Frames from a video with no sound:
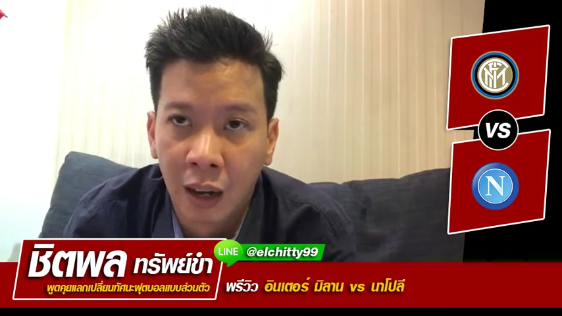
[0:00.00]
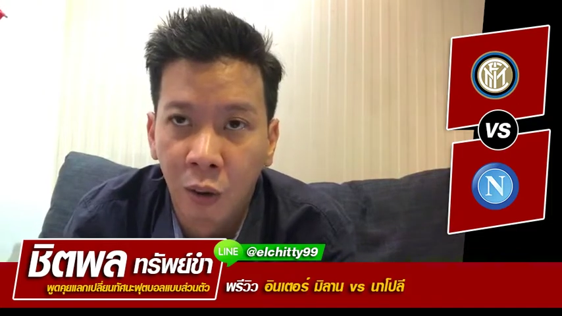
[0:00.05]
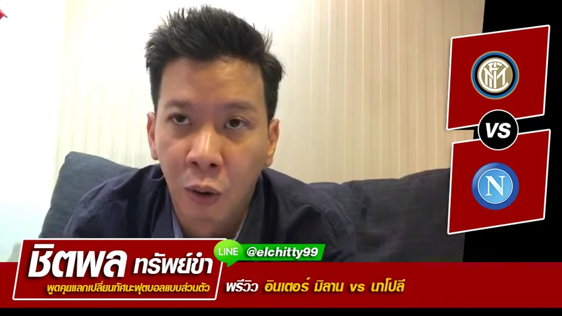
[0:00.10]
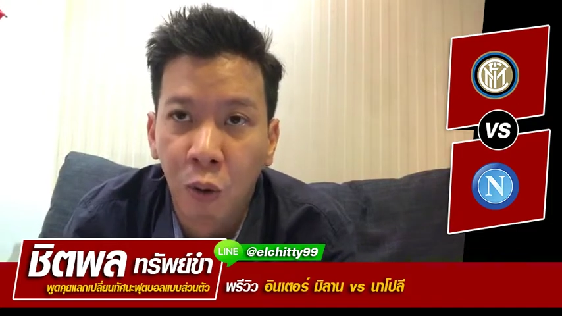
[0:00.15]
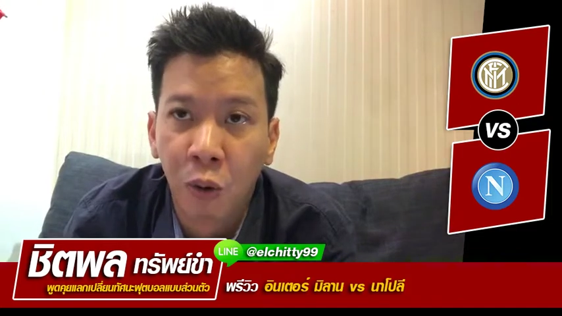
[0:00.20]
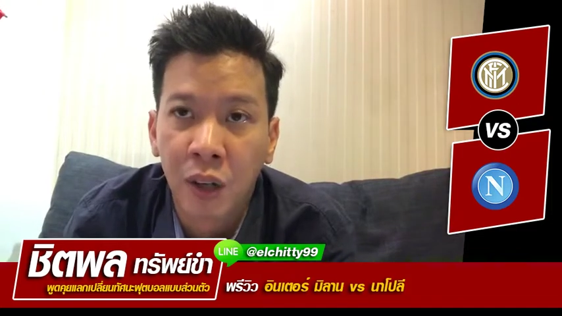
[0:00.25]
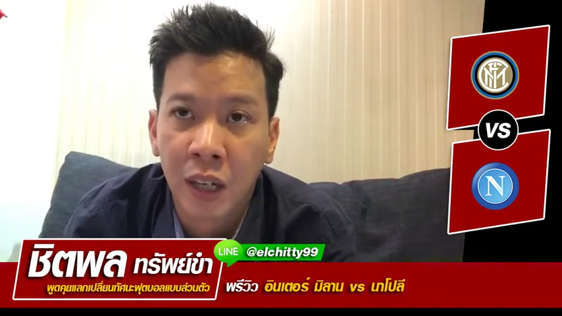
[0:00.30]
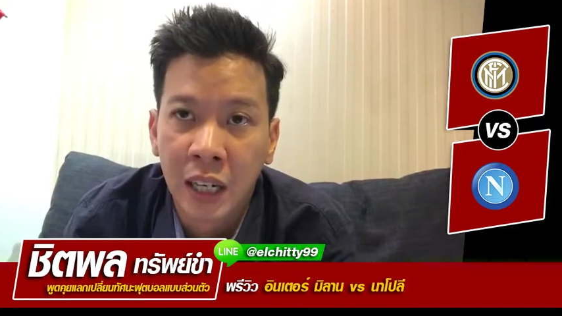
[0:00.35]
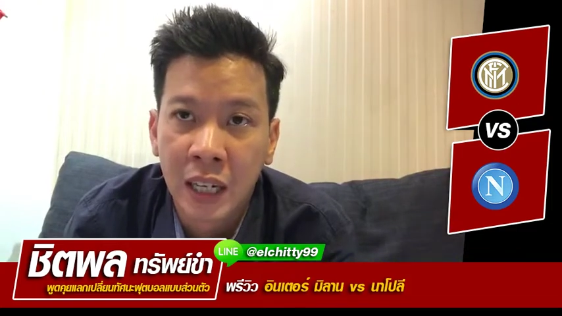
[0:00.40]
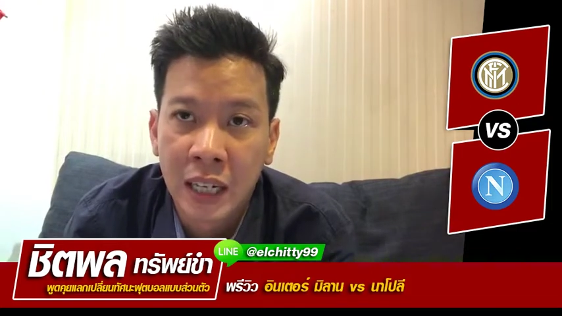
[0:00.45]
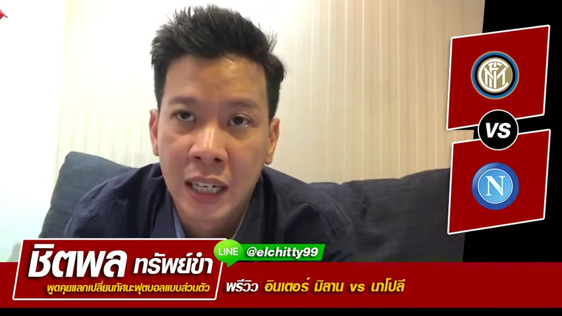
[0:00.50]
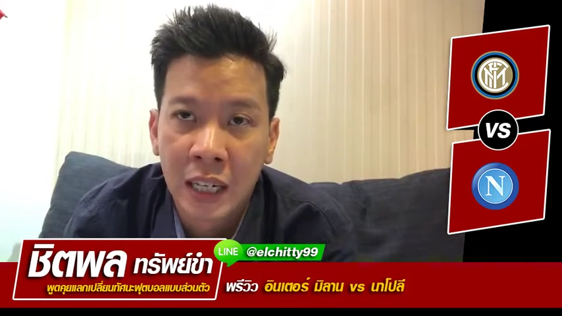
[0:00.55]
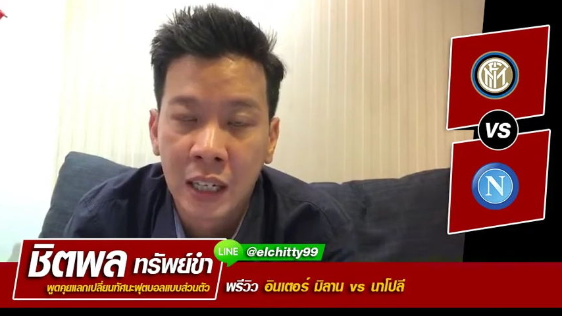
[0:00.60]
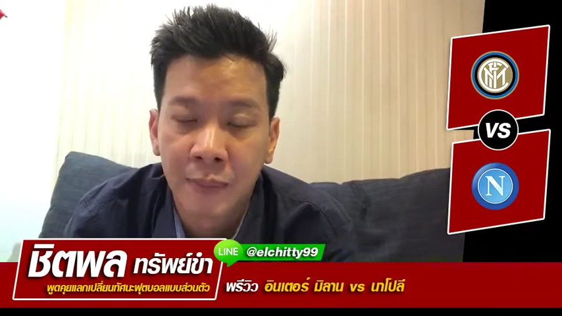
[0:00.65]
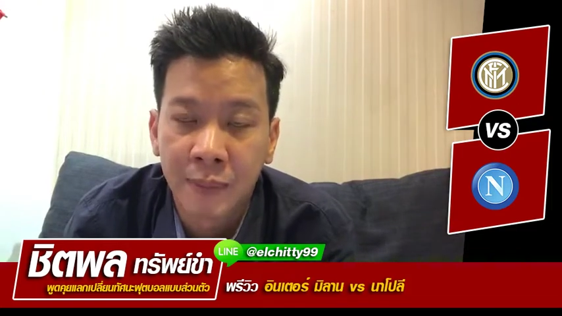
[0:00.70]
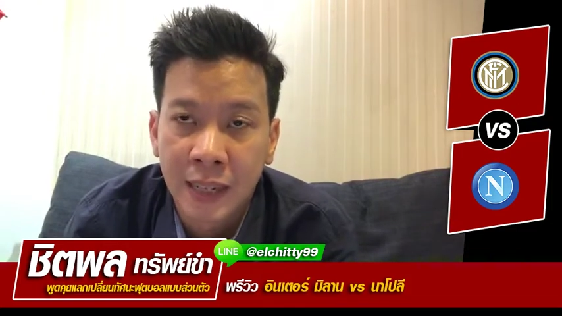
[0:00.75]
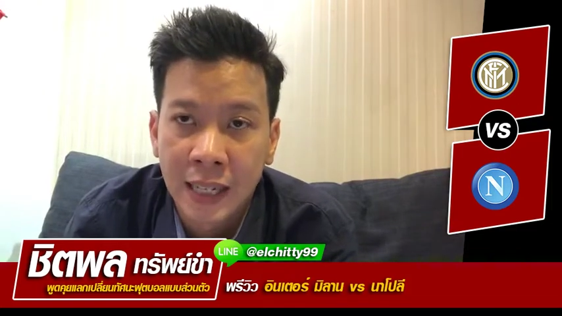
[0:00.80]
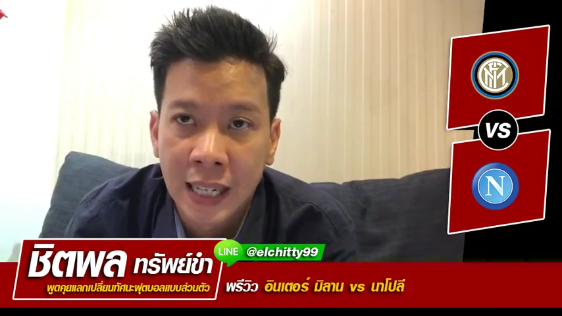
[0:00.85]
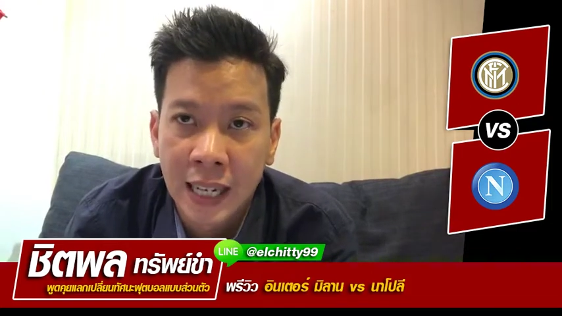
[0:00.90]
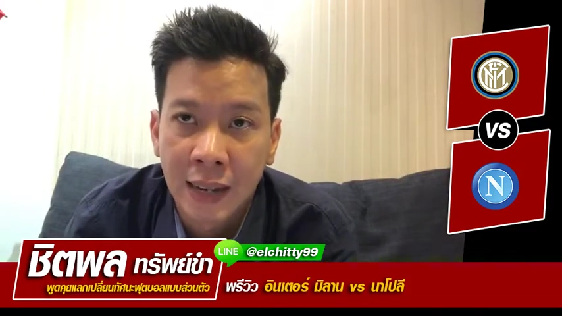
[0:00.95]
คู่คืนนี้ก็
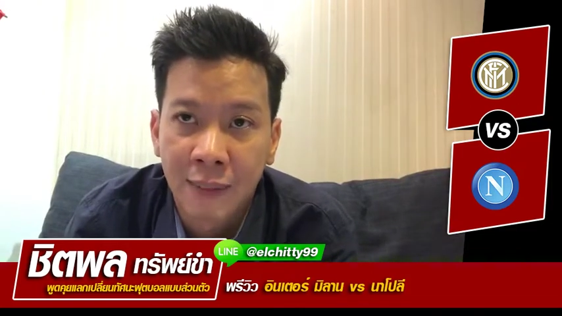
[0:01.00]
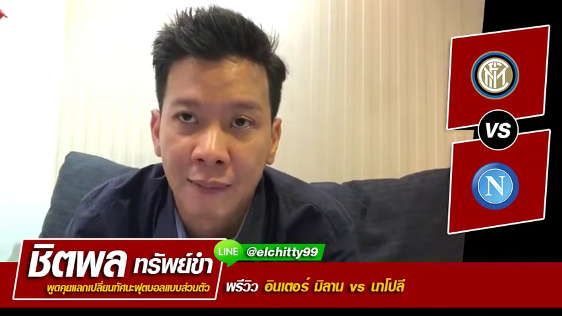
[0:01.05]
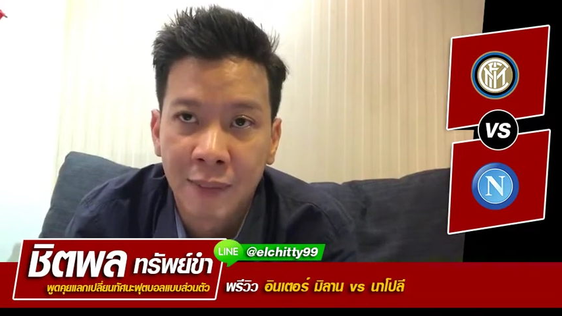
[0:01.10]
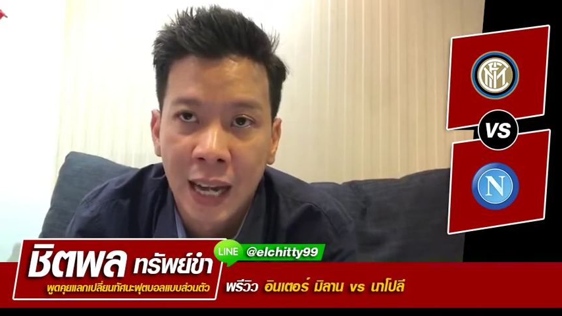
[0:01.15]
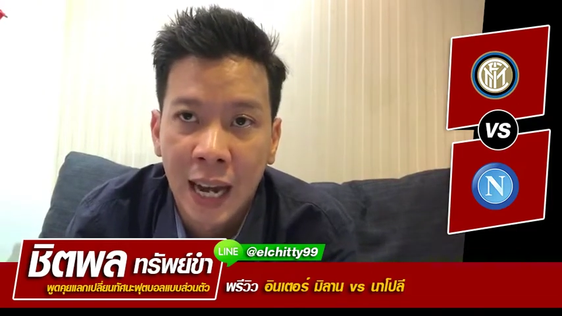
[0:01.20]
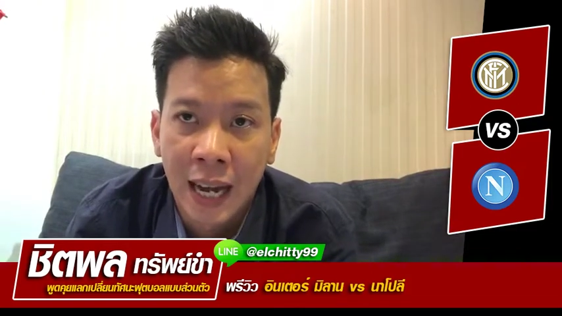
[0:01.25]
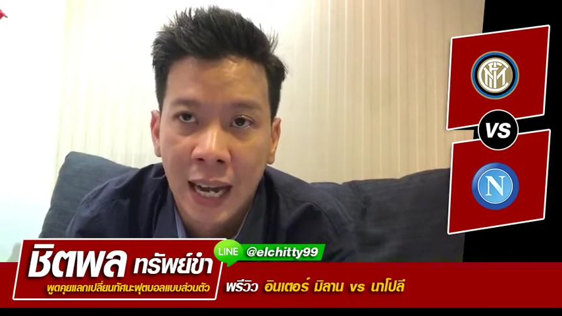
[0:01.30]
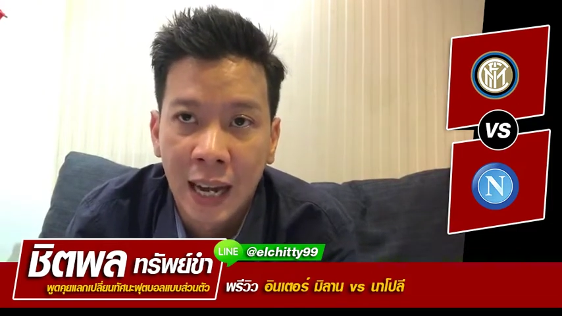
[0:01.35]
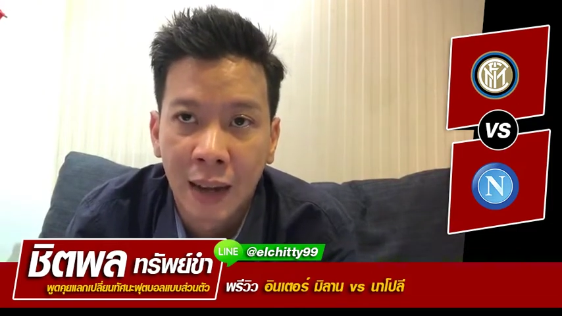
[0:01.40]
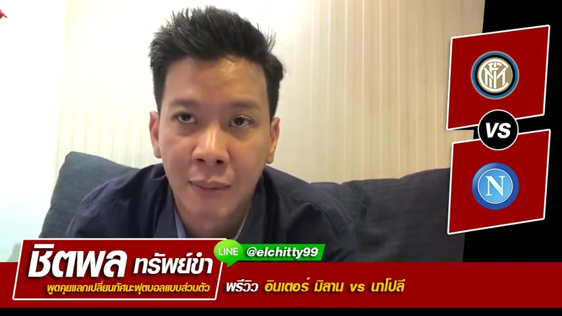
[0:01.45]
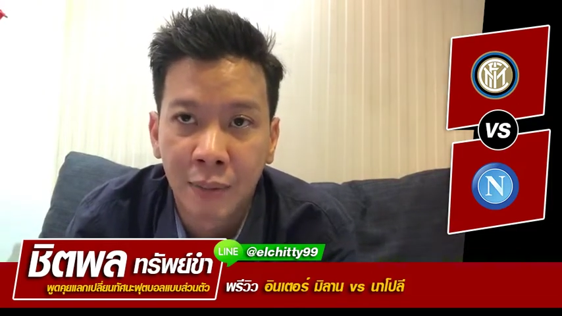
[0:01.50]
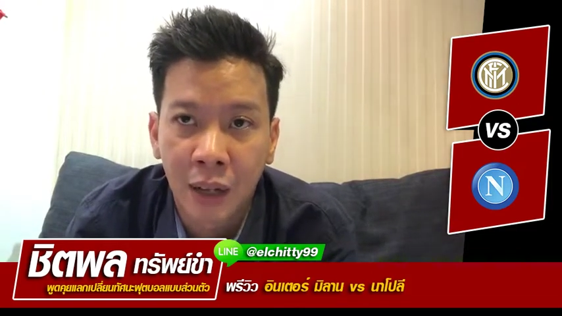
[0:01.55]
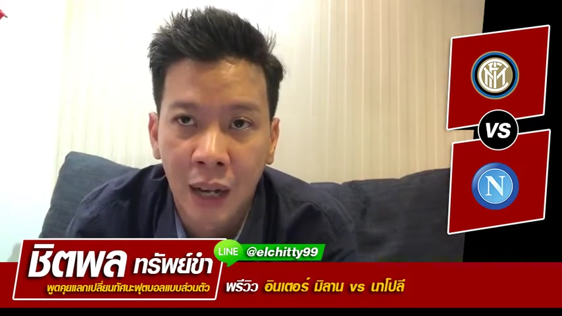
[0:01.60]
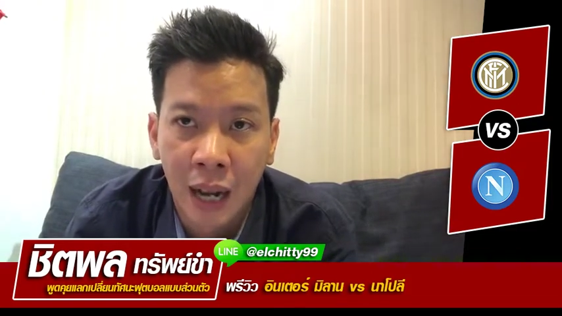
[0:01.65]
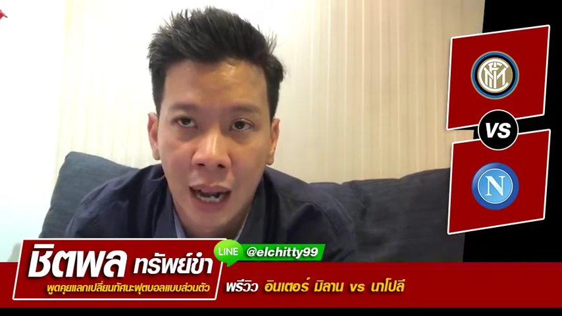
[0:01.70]
จะเป็นเกมใหญ่ครับ